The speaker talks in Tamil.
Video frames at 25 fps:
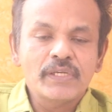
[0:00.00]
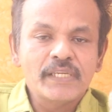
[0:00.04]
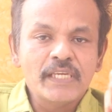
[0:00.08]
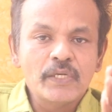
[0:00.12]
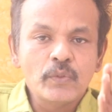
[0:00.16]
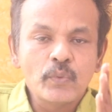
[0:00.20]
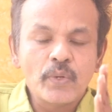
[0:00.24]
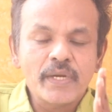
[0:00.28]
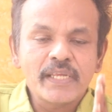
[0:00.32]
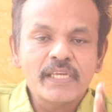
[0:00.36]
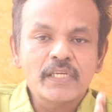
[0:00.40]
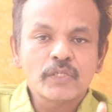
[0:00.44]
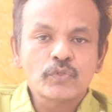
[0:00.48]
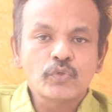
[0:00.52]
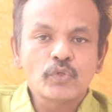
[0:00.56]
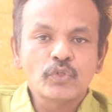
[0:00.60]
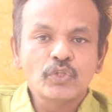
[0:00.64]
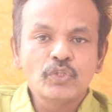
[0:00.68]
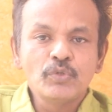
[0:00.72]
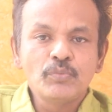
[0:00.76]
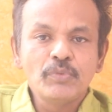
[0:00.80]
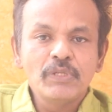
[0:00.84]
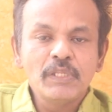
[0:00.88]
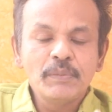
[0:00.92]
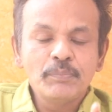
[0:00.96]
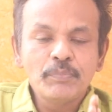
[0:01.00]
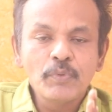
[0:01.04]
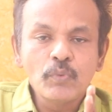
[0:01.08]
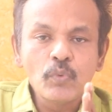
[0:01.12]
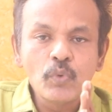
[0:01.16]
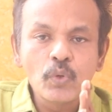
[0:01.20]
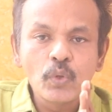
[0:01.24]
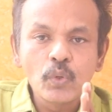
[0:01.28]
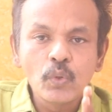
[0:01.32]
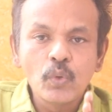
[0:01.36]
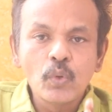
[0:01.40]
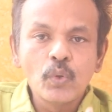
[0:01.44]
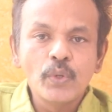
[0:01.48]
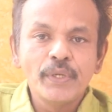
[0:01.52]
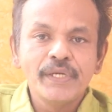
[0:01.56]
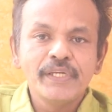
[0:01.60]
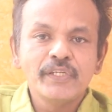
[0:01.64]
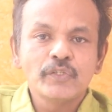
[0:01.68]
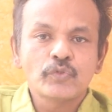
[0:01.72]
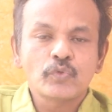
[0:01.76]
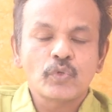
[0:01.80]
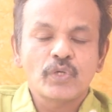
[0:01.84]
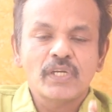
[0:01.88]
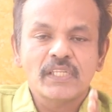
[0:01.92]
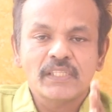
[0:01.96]
என்னுடைய சொத்து மதிப்பு ஒரு
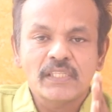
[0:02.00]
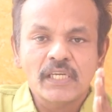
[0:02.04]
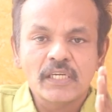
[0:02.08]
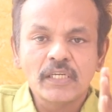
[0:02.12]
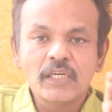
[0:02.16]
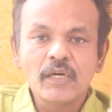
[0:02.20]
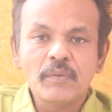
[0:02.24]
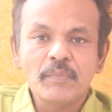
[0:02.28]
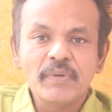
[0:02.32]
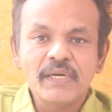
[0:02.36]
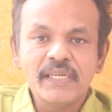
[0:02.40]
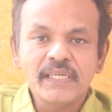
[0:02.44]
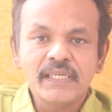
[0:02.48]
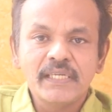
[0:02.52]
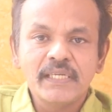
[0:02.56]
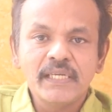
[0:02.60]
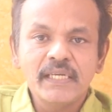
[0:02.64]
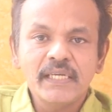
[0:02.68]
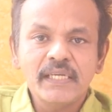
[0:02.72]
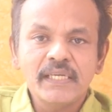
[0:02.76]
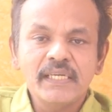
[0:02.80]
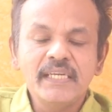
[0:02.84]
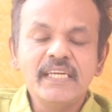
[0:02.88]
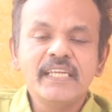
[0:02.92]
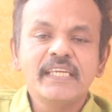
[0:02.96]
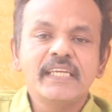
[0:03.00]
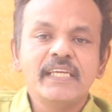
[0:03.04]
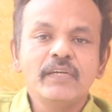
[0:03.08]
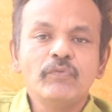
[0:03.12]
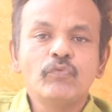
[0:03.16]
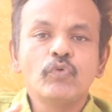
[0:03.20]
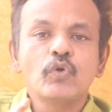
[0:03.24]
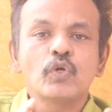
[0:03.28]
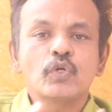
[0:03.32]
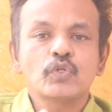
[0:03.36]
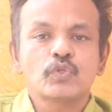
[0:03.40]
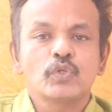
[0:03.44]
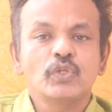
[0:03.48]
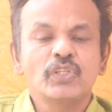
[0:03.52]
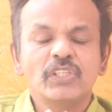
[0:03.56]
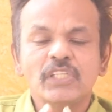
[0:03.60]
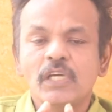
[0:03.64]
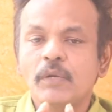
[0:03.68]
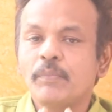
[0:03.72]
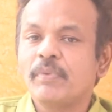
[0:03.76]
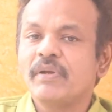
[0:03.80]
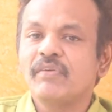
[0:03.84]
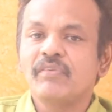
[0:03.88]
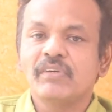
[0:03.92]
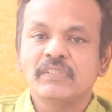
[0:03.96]
கோடின்னு சொன்ன தங்கமணிக்கு இன்றைக்கி இவ்வளோ சொத்து
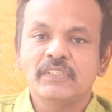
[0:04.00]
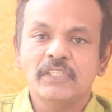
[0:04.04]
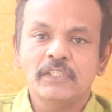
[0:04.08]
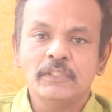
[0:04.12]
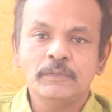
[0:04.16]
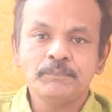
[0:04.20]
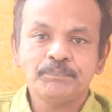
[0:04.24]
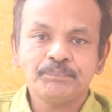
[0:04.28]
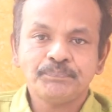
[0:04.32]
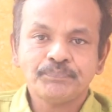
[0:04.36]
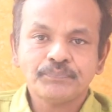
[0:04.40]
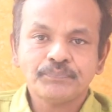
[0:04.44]
எப்படி வந்தது